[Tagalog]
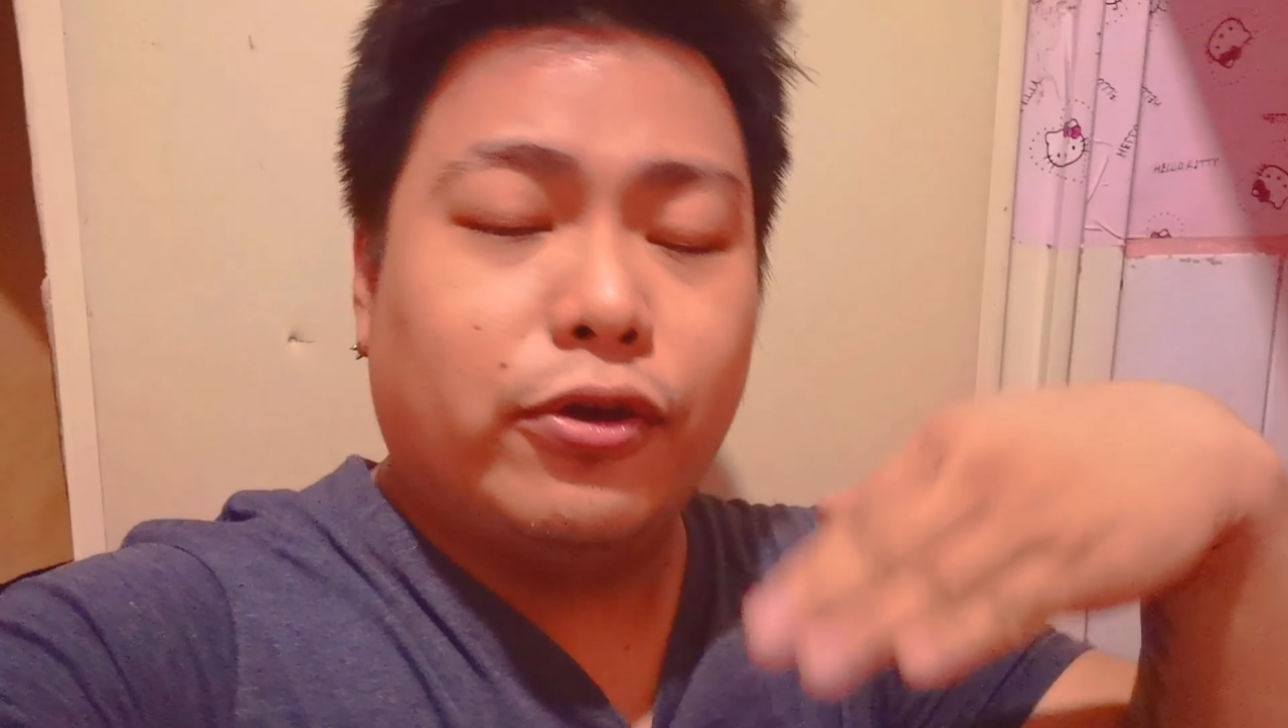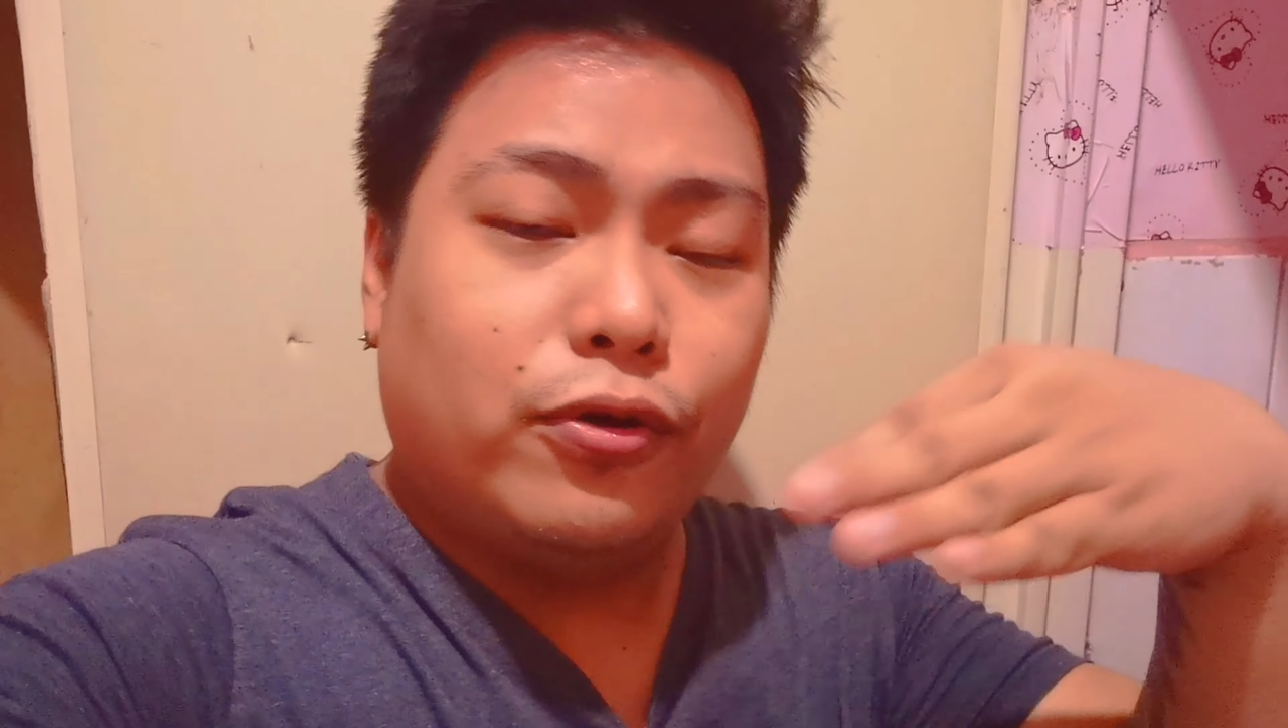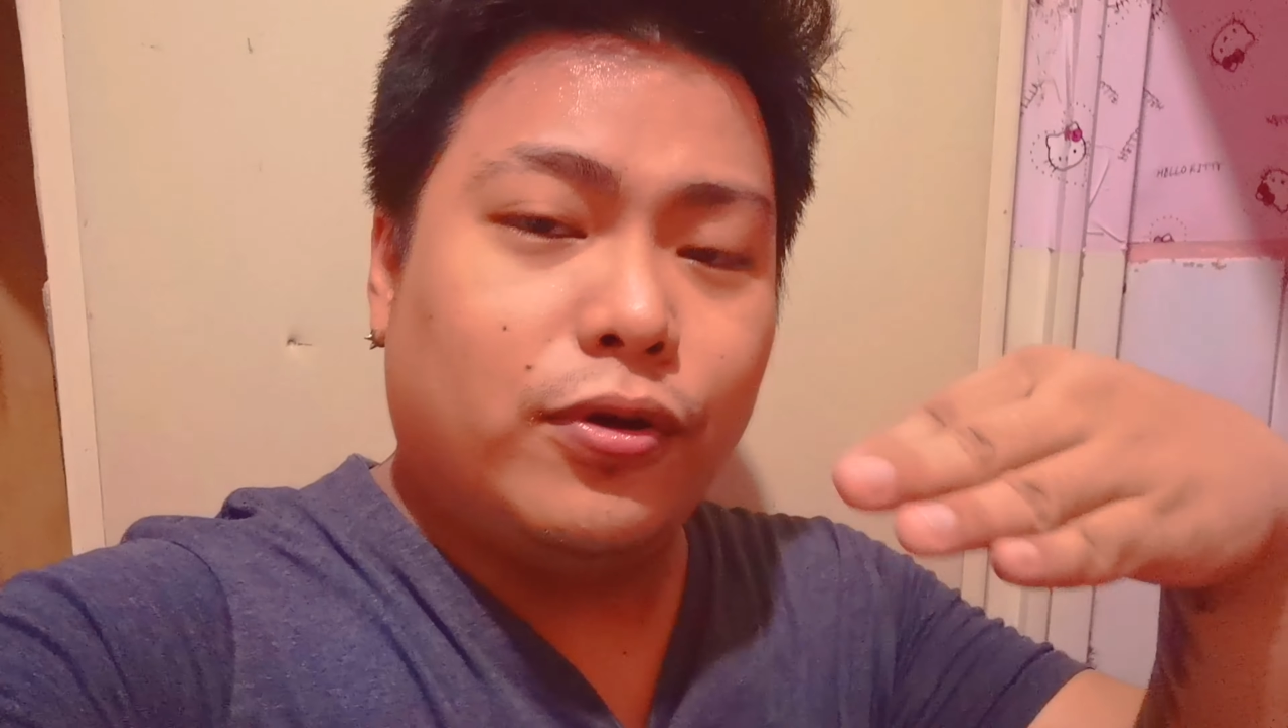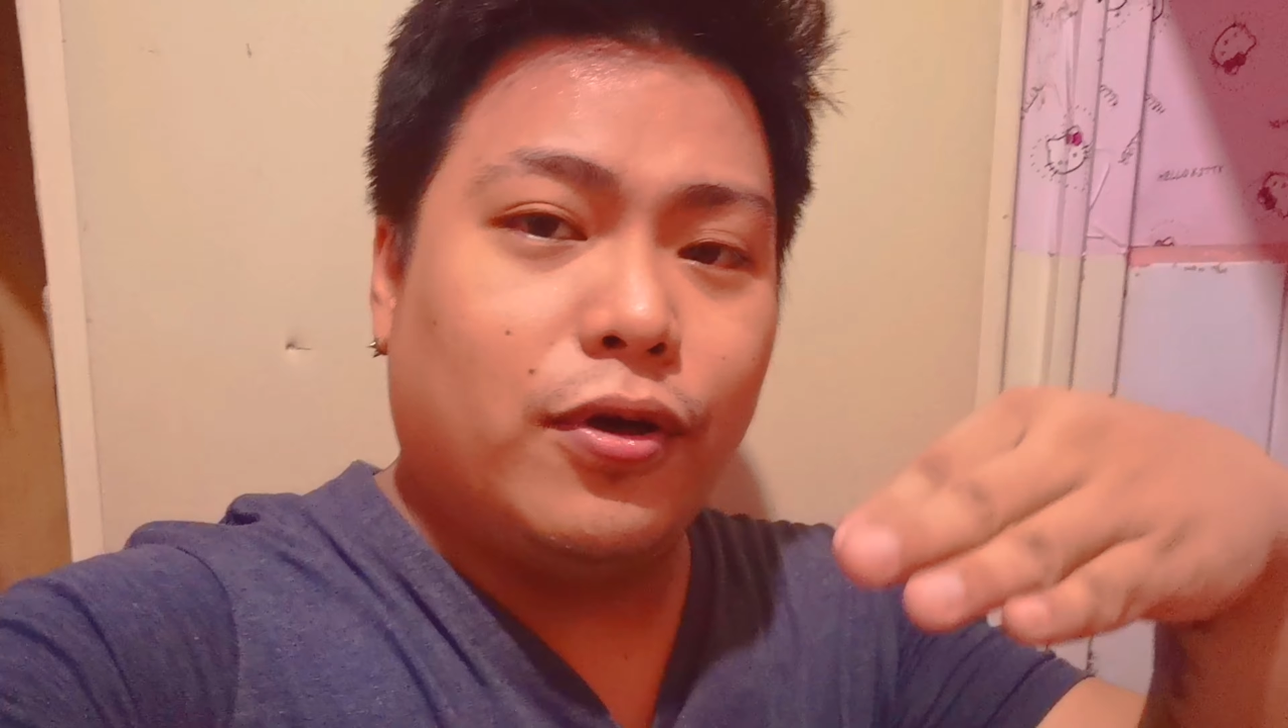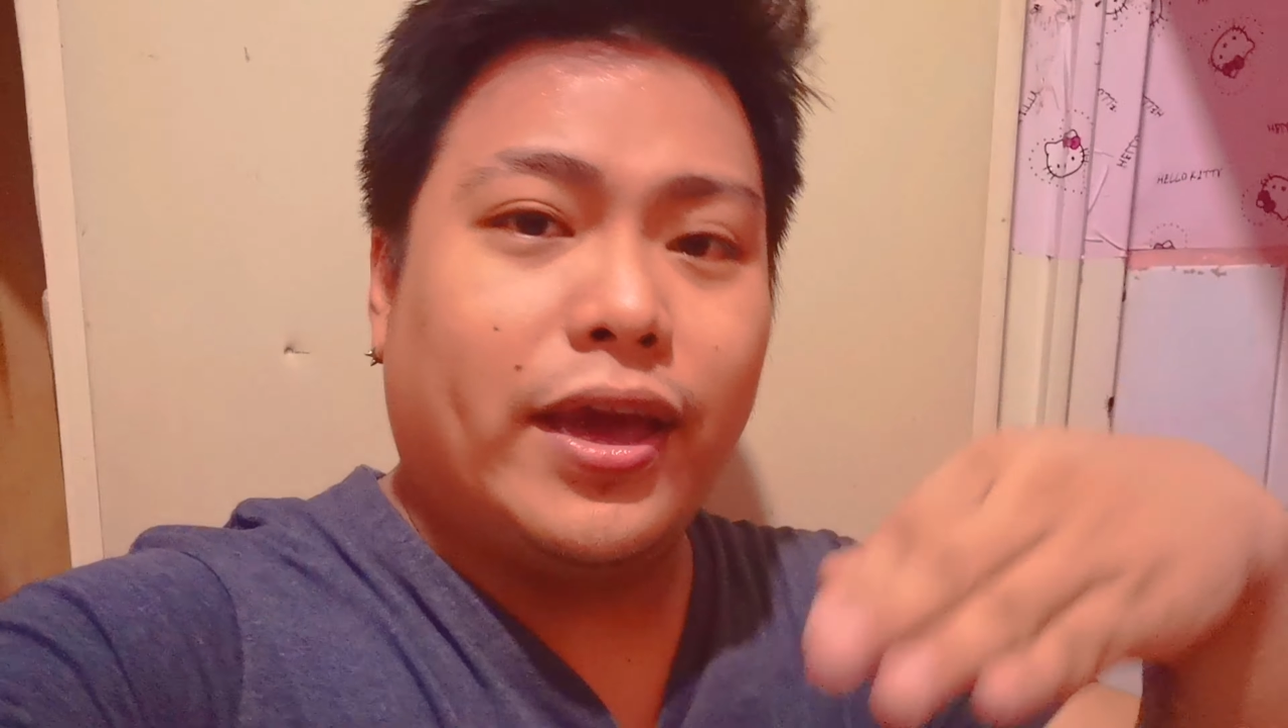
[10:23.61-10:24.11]

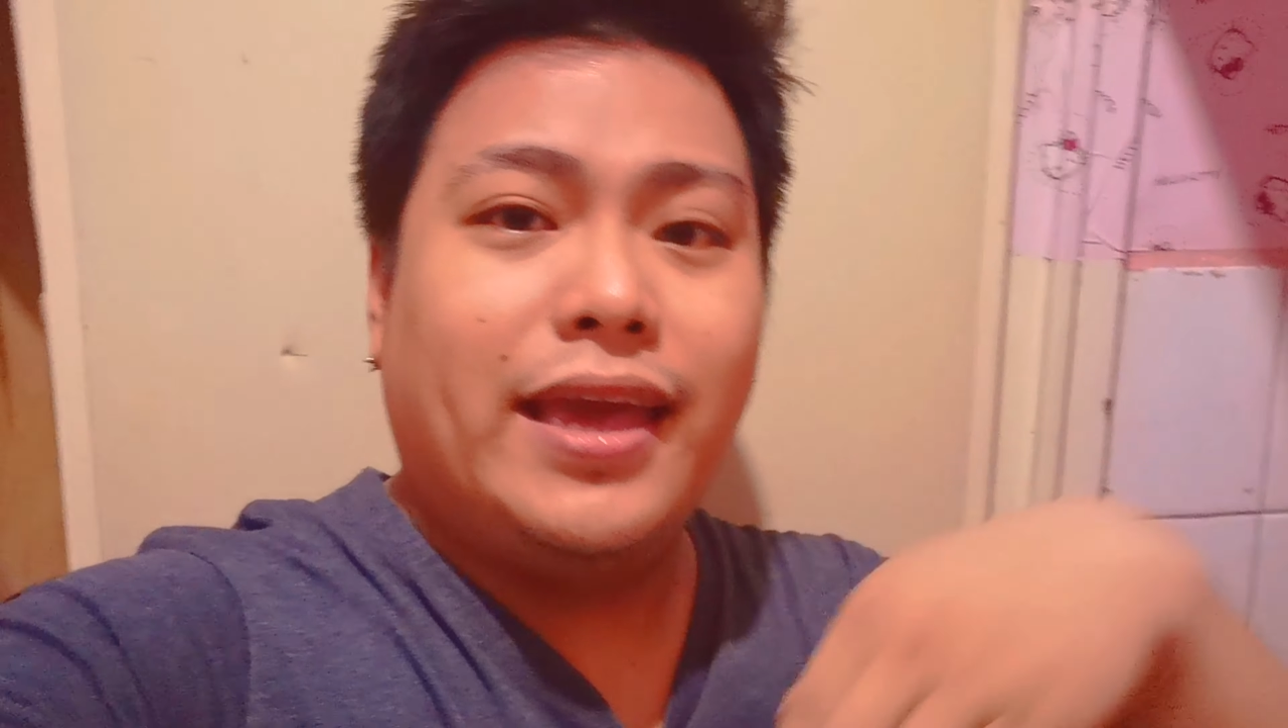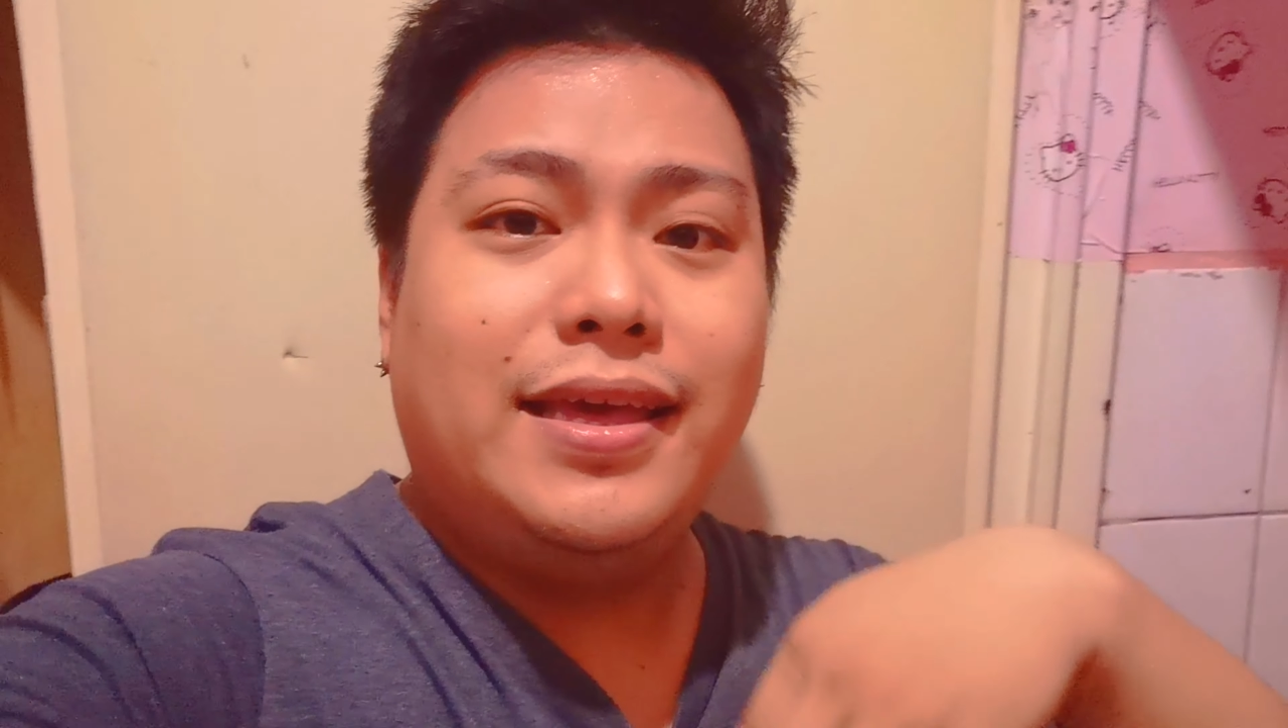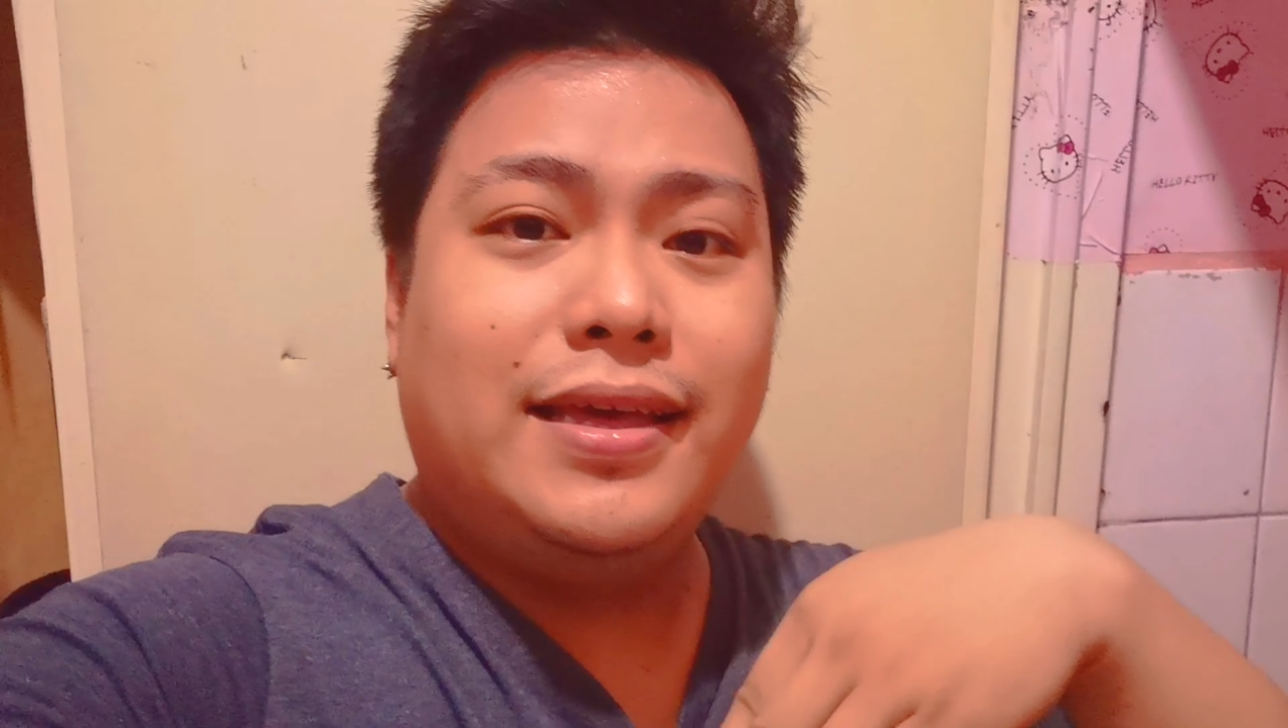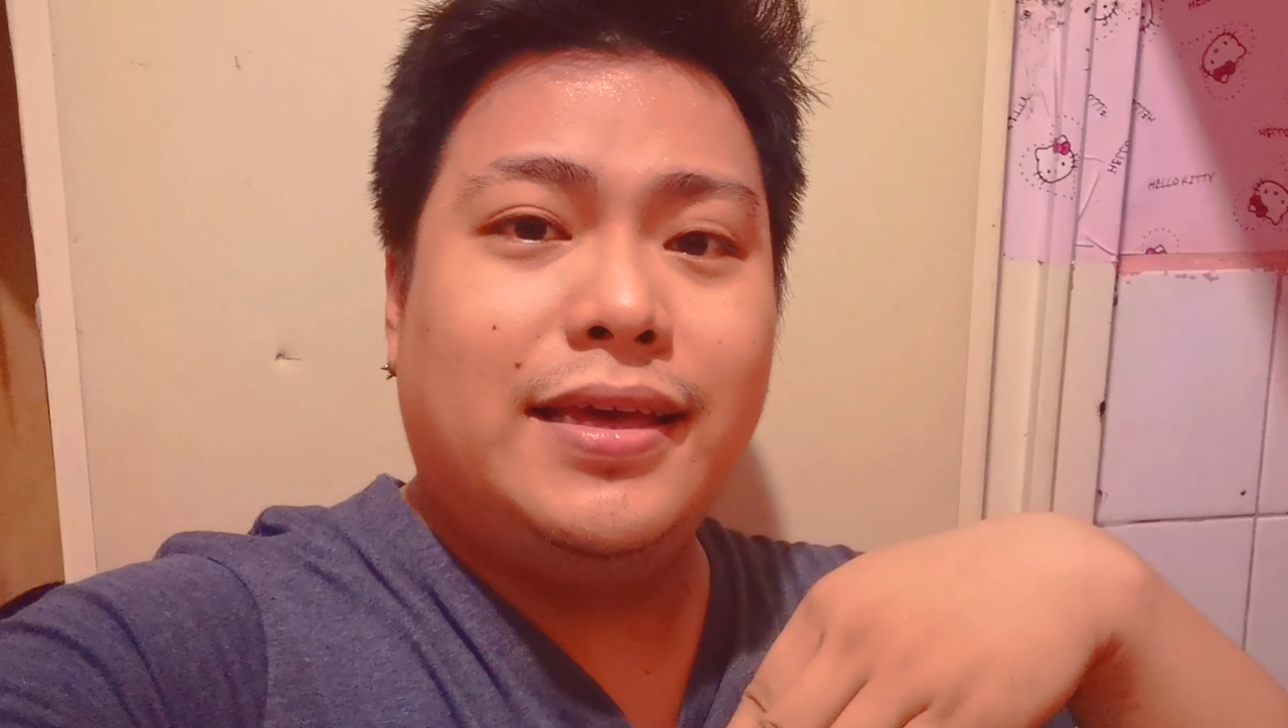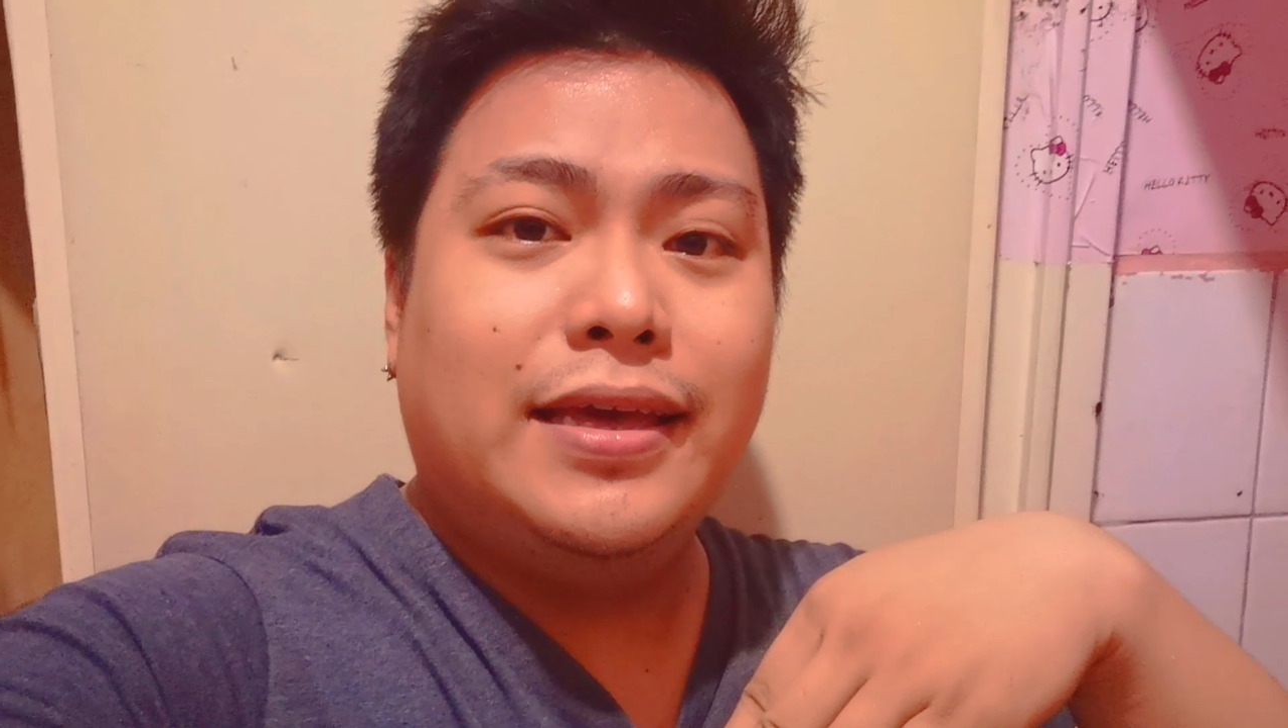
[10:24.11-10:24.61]
kayo. Okay?